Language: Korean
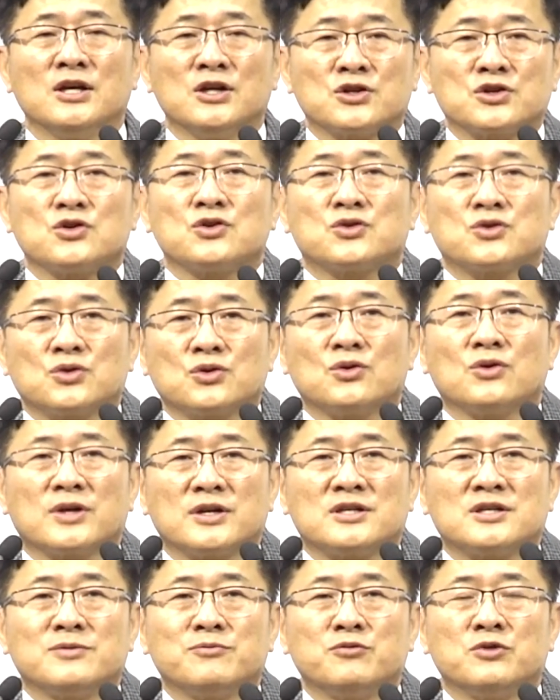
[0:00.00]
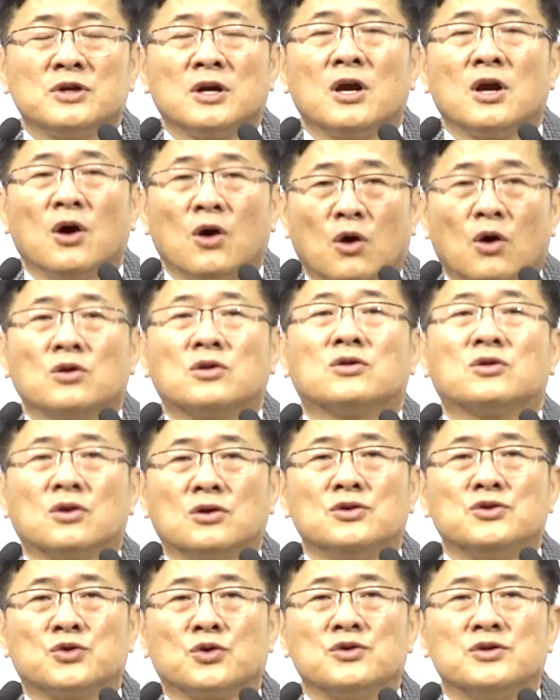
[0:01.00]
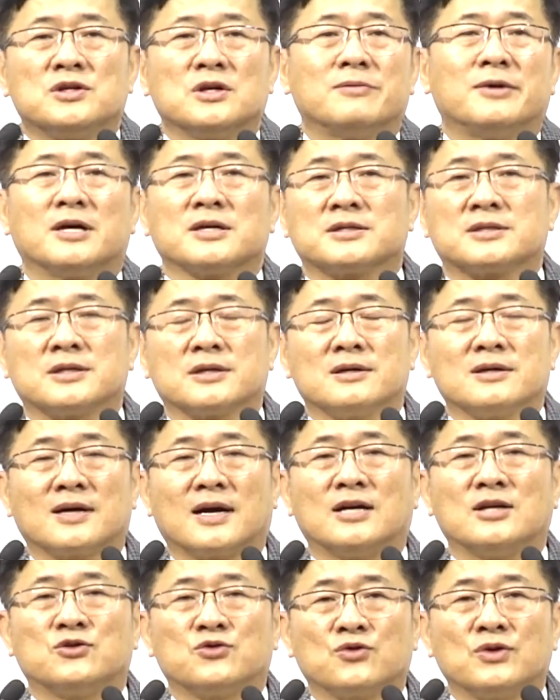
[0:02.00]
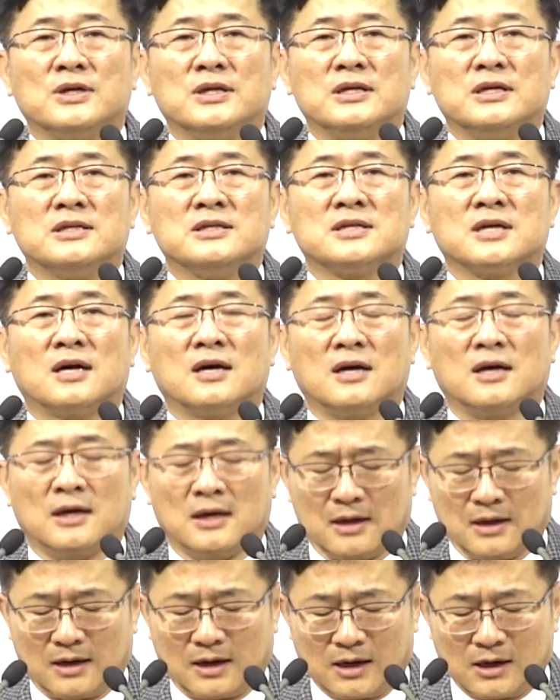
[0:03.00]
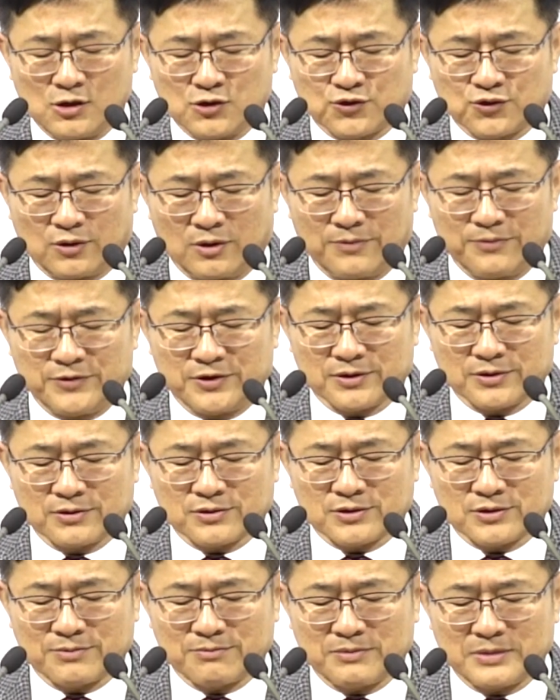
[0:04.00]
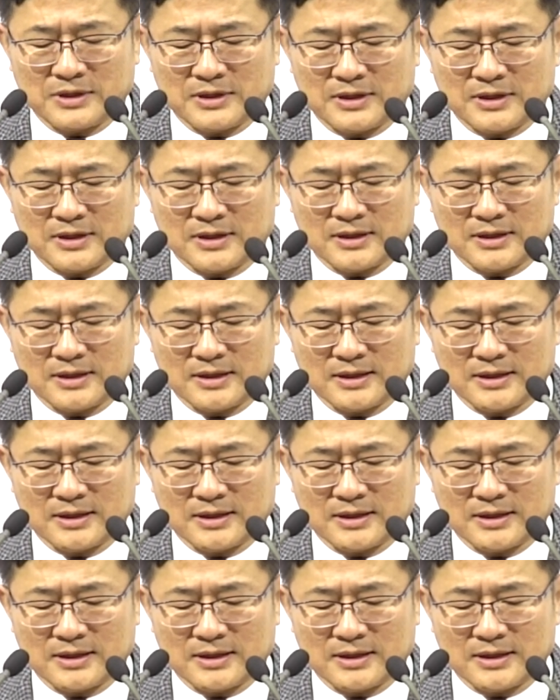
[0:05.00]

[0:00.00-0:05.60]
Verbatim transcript: 스스로 계신 분이 어떤 존재 방식을 가지고 있는지 알 수 없는 것입니다.